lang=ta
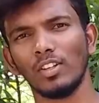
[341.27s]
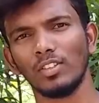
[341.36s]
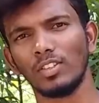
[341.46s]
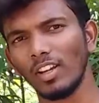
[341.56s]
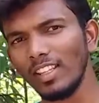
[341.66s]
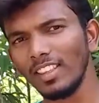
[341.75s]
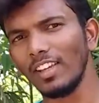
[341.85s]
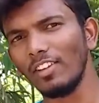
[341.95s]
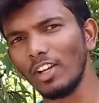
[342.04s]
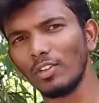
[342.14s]
ஸோ இந்த
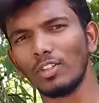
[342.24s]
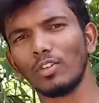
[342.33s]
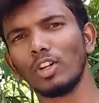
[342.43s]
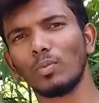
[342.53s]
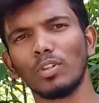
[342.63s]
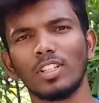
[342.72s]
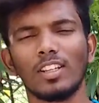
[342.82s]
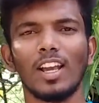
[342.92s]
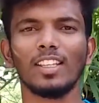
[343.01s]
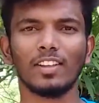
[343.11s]
வீடியோ வந்துட்டு உங்களுக்கு
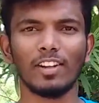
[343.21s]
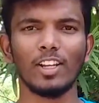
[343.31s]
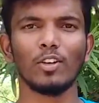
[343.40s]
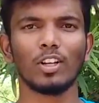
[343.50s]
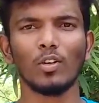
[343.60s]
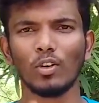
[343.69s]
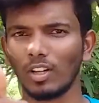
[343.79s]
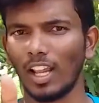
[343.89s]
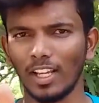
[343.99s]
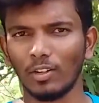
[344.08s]
பிடிச்சிருந்தா இந்த வீடியோவுக்கு ஒரு
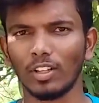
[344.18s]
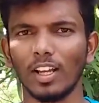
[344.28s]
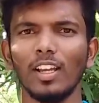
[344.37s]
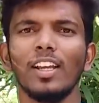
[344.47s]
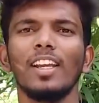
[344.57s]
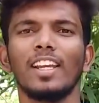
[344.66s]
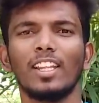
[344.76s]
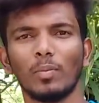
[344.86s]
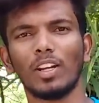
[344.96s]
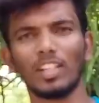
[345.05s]
லைக் கொடுங்க இது
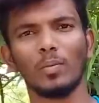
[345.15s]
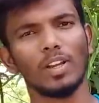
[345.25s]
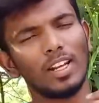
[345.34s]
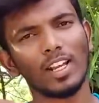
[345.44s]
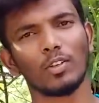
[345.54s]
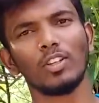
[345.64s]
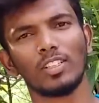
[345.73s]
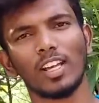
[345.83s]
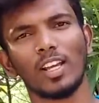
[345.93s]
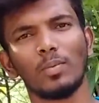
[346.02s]
மறக்காமல்
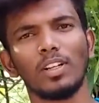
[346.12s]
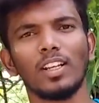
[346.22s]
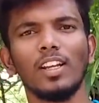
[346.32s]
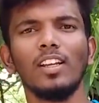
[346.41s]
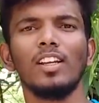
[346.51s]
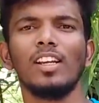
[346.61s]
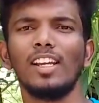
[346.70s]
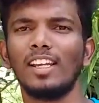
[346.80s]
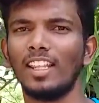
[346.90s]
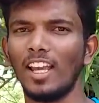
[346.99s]
எல்லாருக்கூடையும் ஷேர் பண்ணுங்கள்
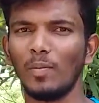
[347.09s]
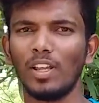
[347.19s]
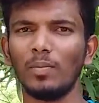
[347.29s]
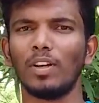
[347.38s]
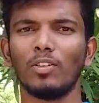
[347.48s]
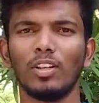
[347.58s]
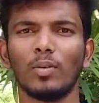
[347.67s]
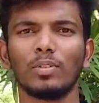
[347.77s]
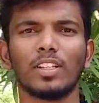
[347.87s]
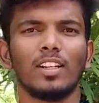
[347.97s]
இதே மாதிரி மறுபடியும்
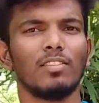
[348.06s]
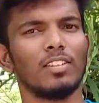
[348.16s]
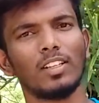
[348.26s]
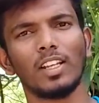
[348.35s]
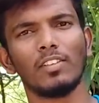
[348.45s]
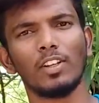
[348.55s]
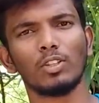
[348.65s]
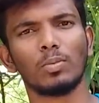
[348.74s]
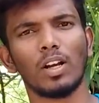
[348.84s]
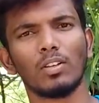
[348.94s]
நம்ம சேனலில் வந்துட்டு நீங்கள்
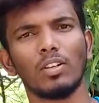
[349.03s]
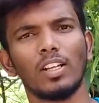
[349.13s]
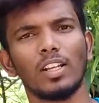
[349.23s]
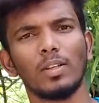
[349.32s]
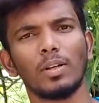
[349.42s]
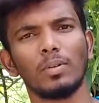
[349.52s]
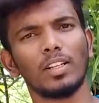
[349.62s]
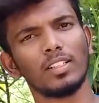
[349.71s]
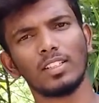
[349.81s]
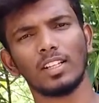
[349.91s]
வீடியோஸ் பார்க்கணும் அடிக்கடி
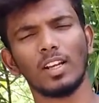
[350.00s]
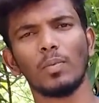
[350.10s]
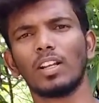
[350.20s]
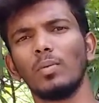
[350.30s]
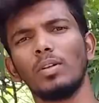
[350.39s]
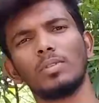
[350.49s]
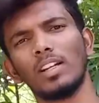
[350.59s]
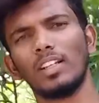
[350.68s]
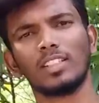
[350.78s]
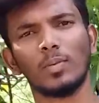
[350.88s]
அப்படின்னு நினச்சிங்கன்னா மறக்காமல் நம்ம
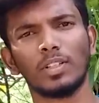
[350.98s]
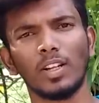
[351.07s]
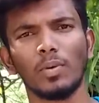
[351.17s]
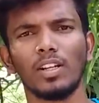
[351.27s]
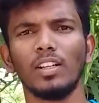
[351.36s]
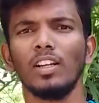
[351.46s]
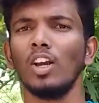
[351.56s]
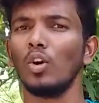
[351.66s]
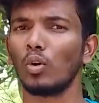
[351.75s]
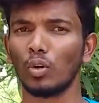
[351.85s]
சேனலுக்கு சப்ஸ்கிரைப் பண்ணிவிட்டு
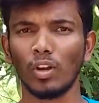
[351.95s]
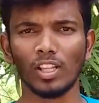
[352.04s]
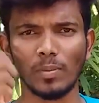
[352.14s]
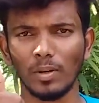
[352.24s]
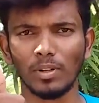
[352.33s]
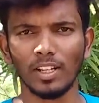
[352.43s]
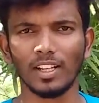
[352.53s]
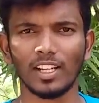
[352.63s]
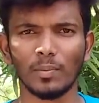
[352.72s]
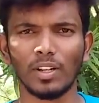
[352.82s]
கூடவே அந்த பெல் பண்ணி
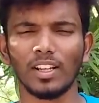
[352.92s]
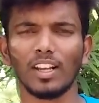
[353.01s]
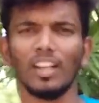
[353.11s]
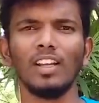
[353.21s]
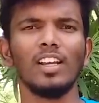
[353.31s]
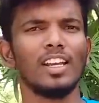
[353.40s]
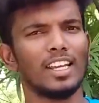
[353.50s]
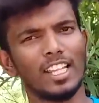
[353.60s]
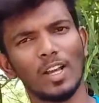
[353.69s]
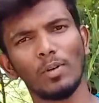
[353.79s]
கிளிக் பண்ணிக்கோங்க
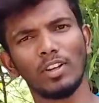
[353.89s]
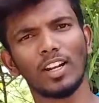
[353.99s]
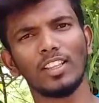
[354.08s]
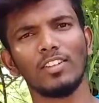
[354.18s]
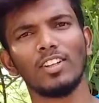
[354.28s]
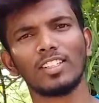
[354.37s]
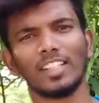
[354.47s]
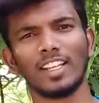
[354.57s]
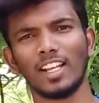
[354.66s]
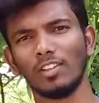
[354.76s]
இதே மாதிரி அடுத்த வீடியோவில்
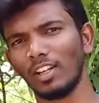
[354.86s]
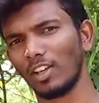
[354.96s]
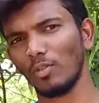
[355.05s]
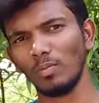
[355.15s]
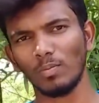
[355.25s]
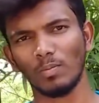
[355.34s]
சந்திக்கிறது வரைக்கும்